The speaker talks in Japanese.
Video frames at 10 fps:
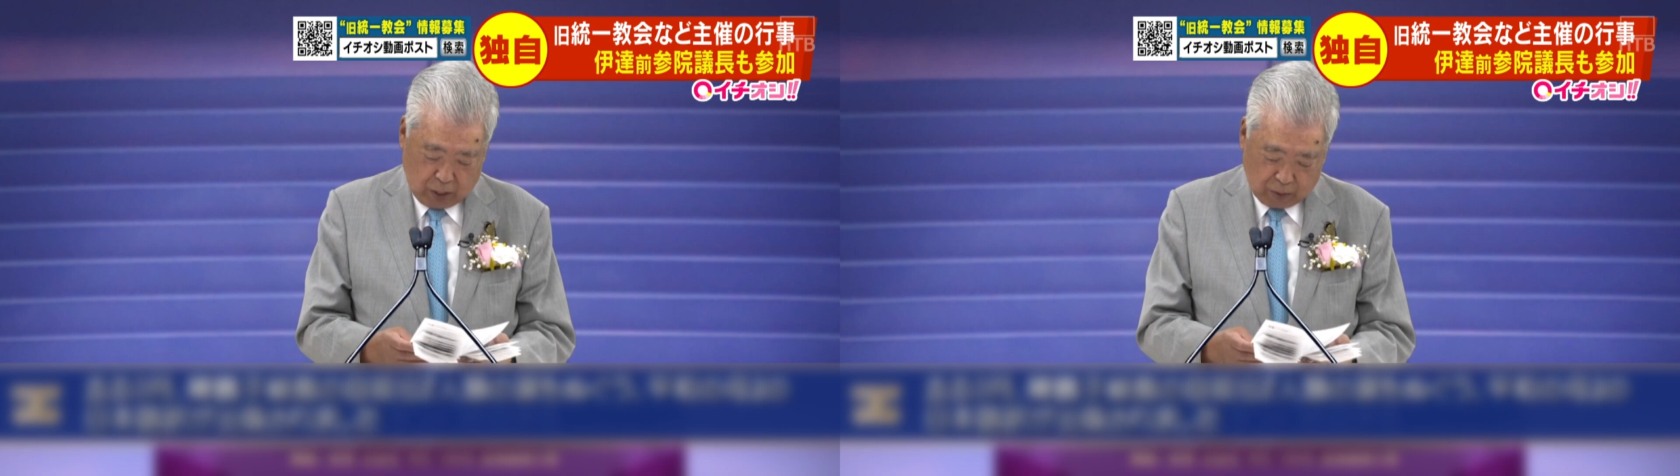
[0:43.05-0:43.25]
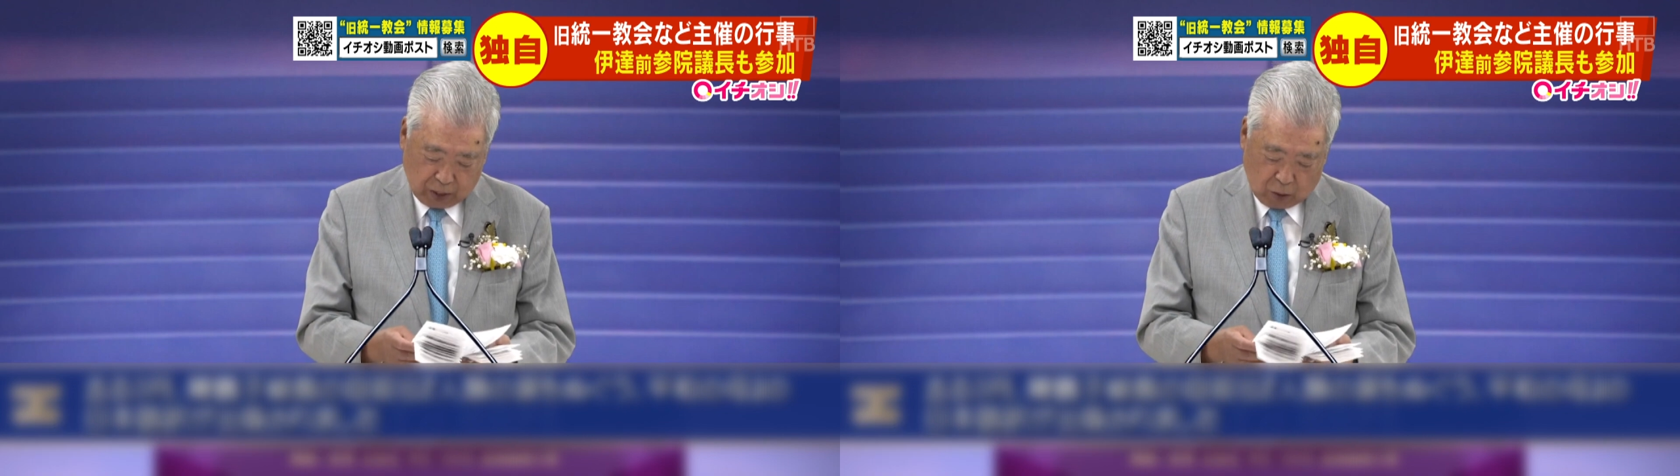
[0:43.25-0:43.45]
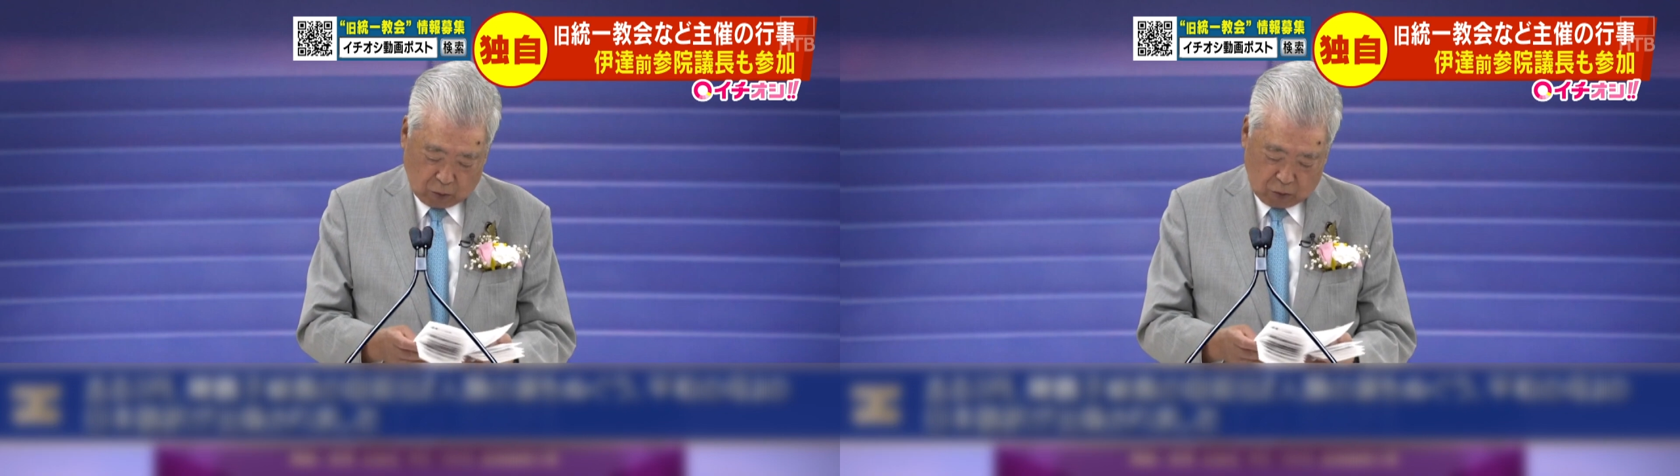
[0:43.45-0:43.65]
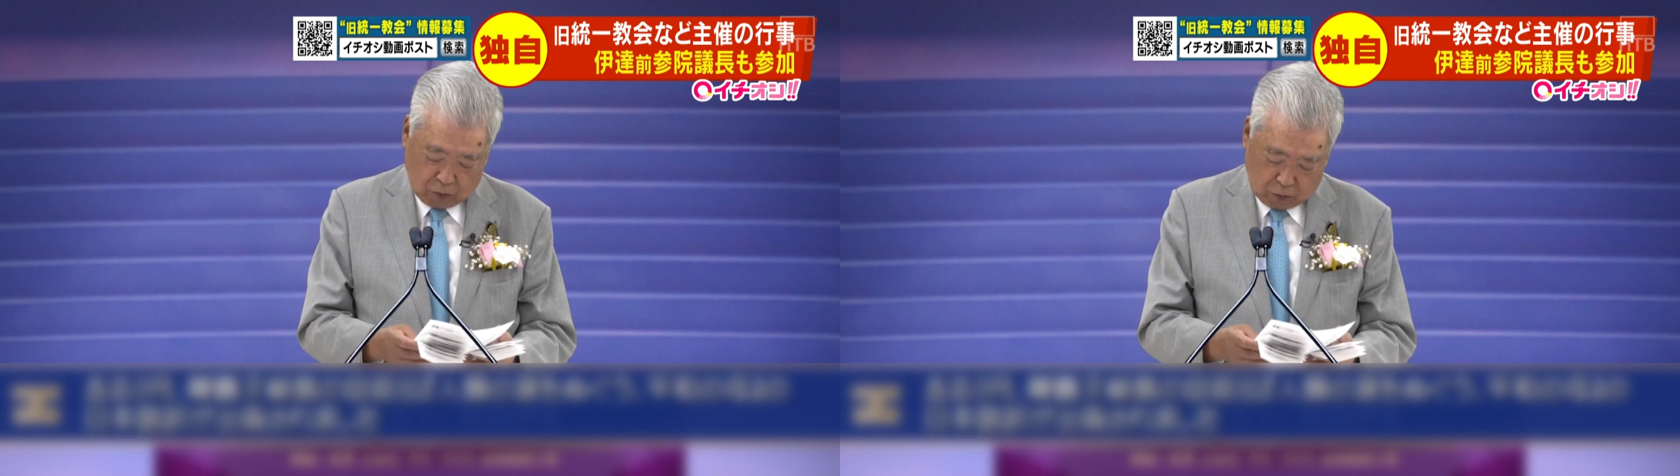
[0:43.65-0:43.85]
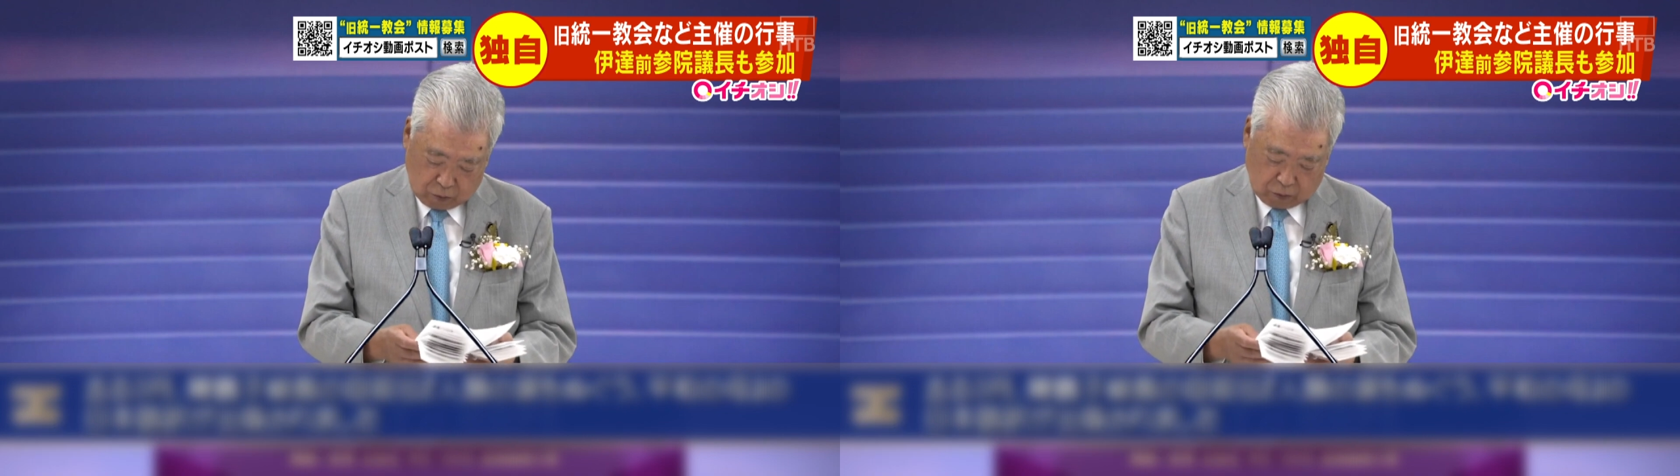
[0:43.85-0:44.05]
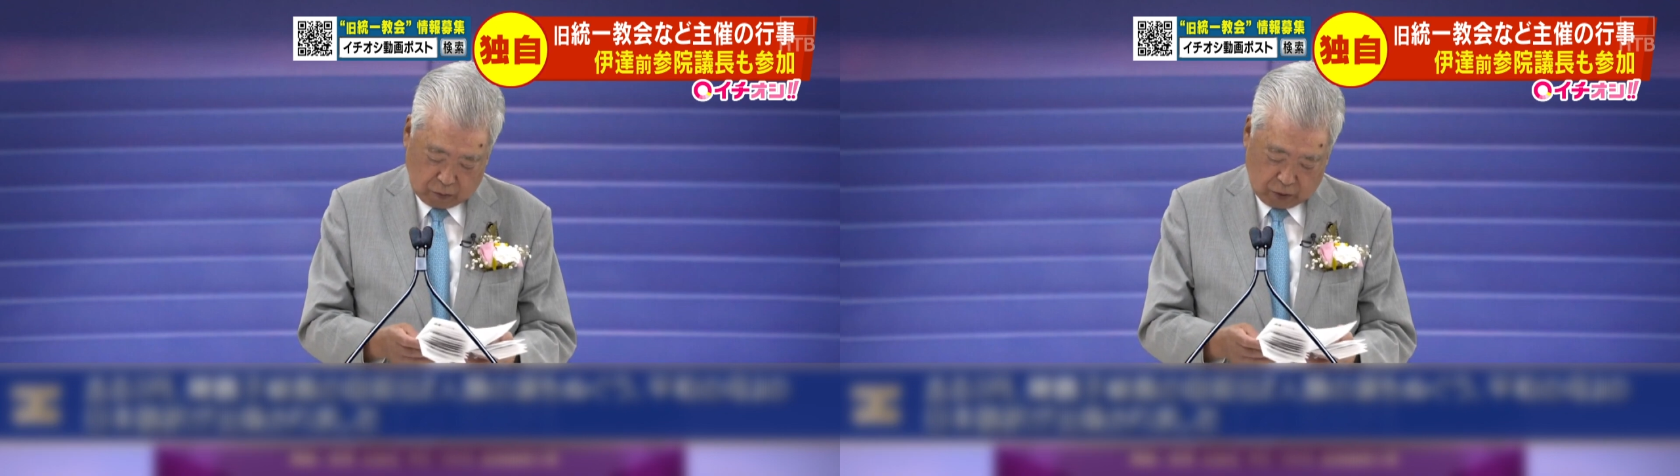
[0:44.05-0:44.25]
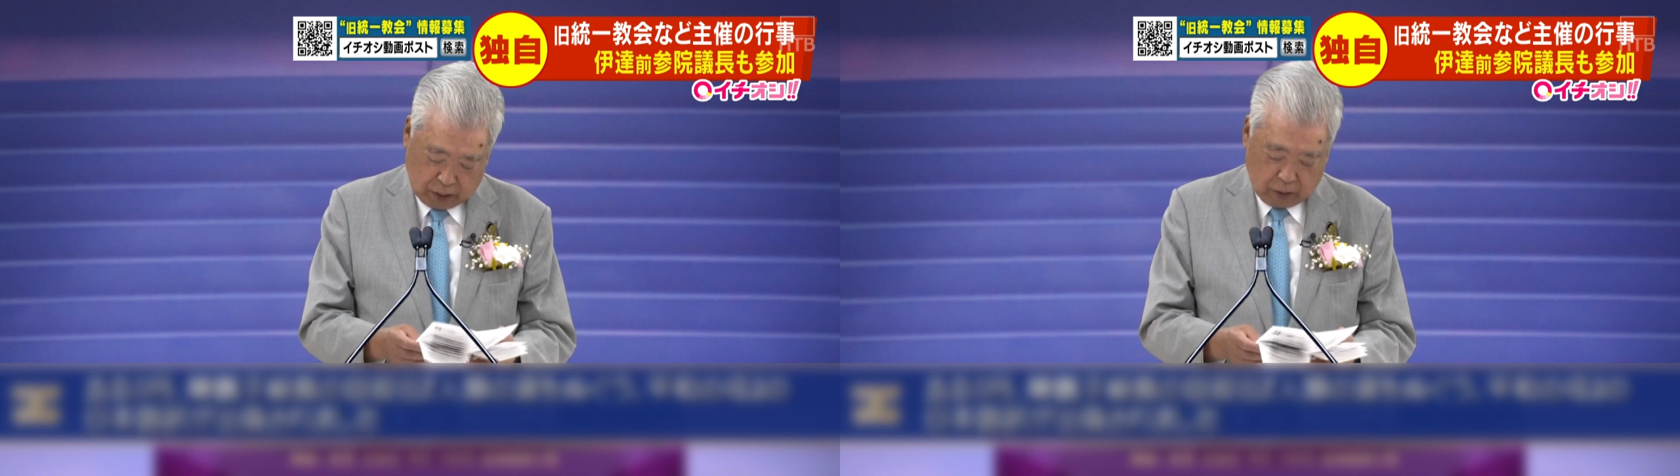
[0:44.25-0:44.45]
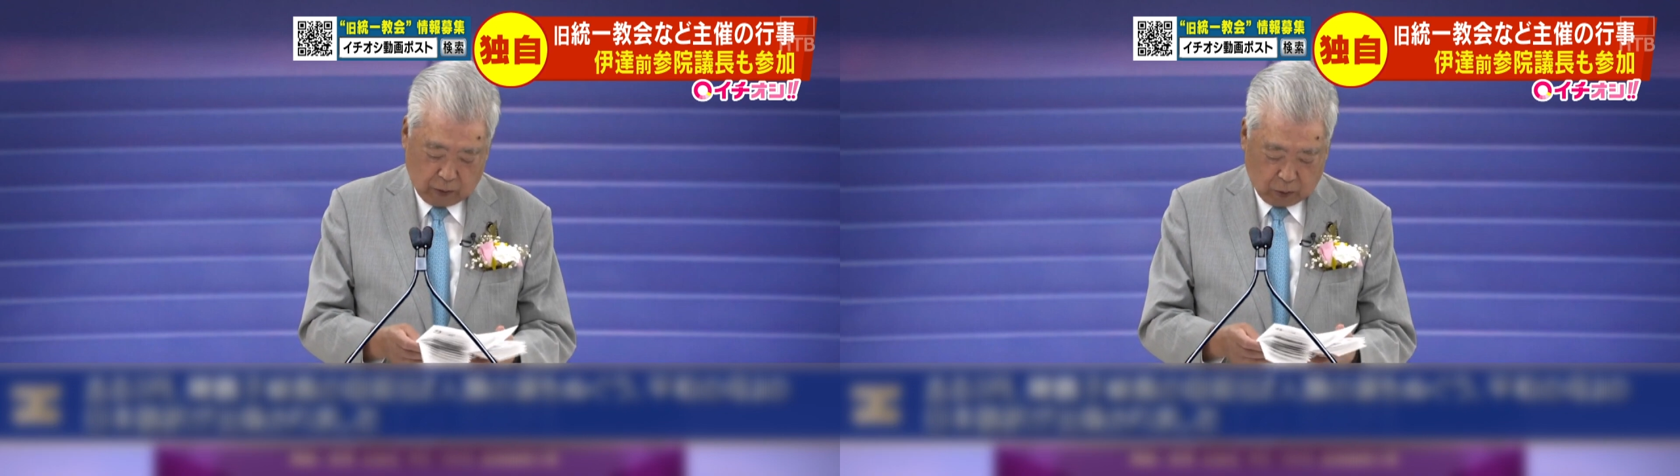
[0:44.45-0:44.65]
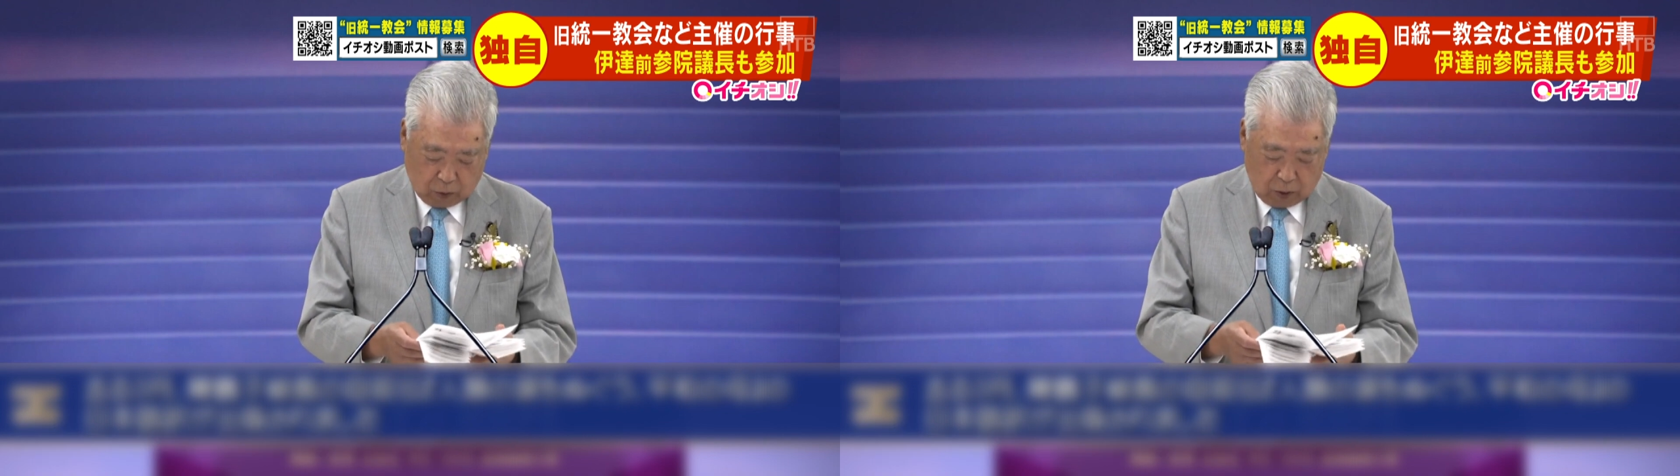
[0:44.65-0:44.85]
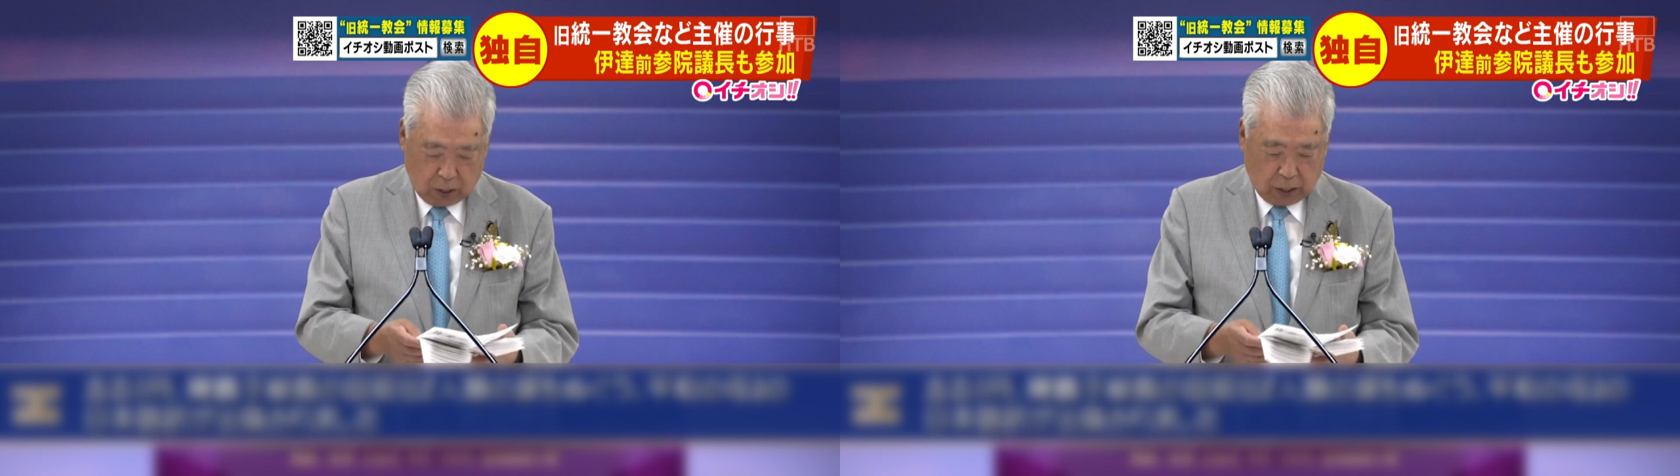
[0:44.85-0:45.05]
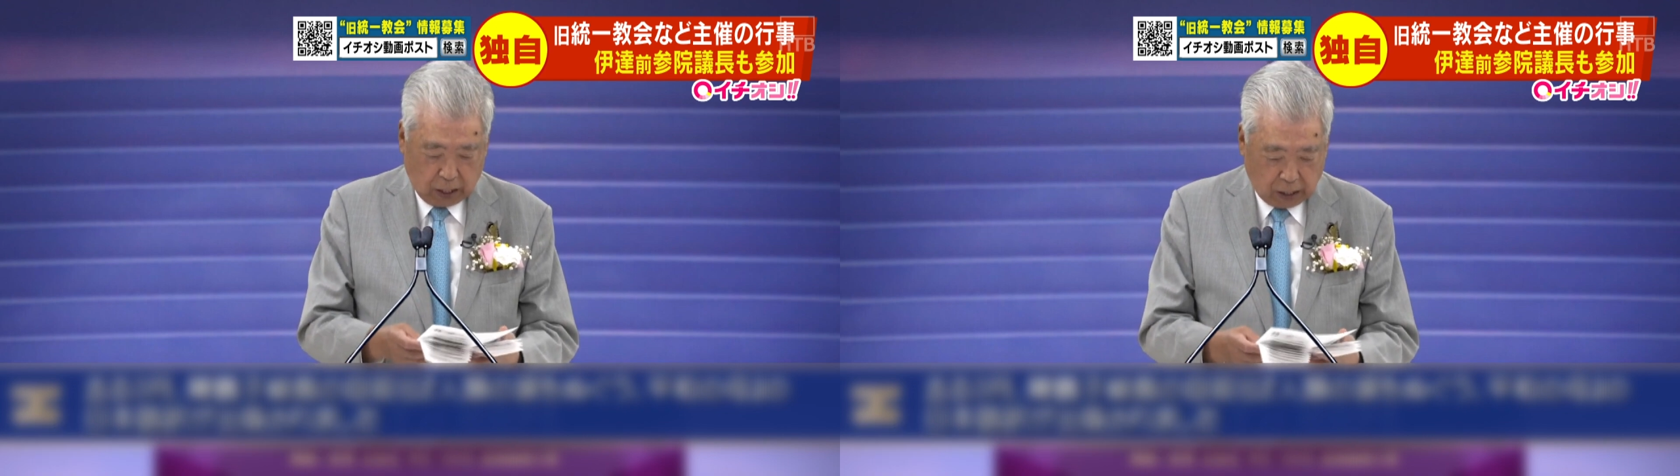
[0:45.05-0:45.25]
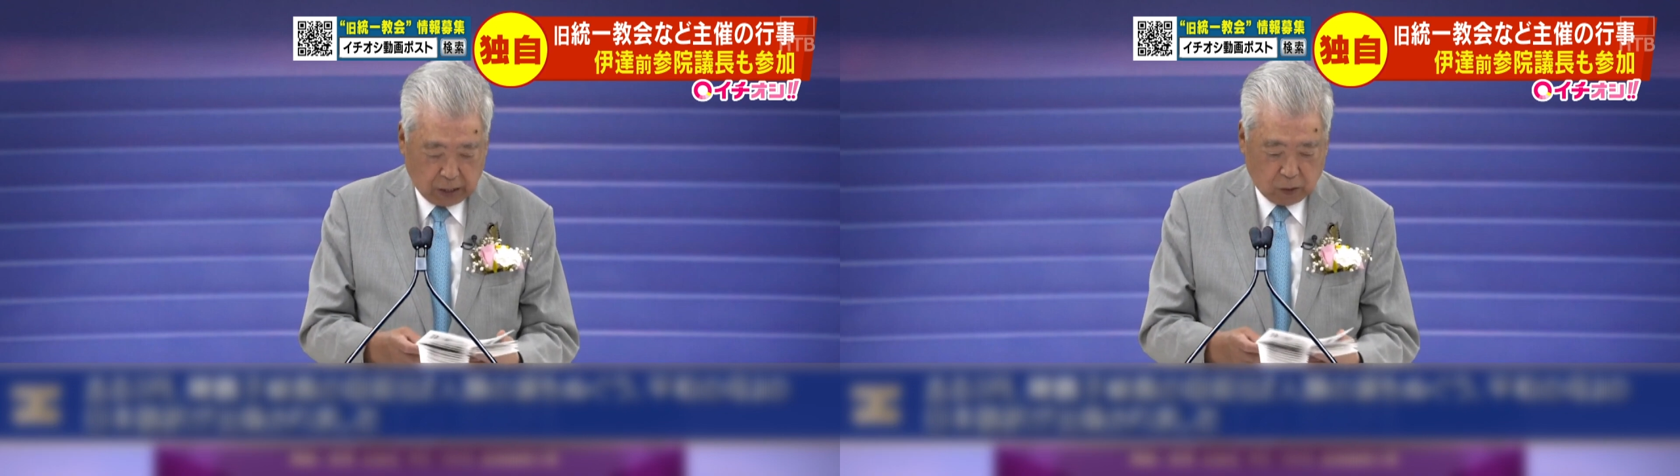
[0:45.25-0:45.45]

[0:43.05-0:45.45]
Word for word: 今回明らかになった事実